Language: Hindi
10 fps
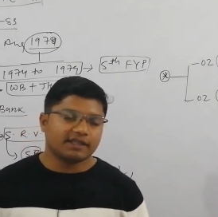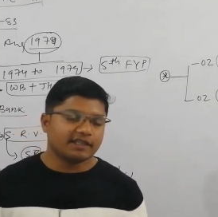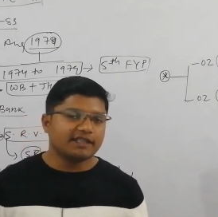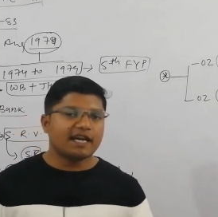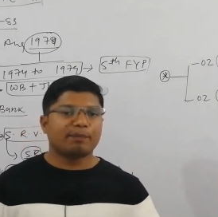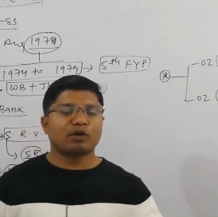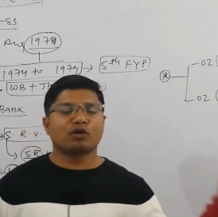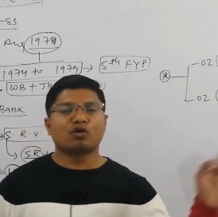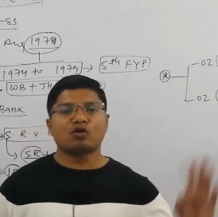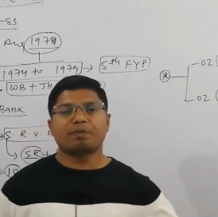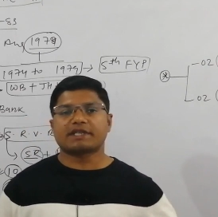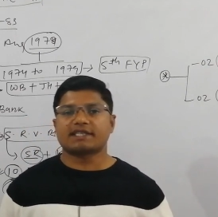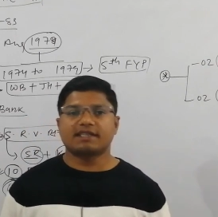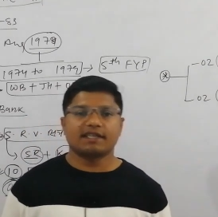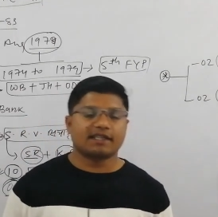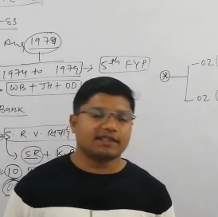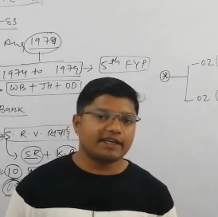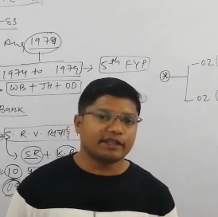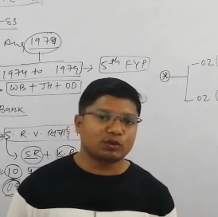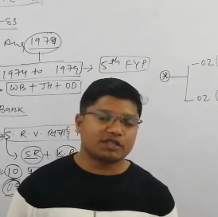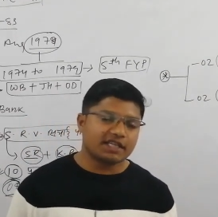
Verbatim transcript: यदि आप लोगों को पसंद आता है तो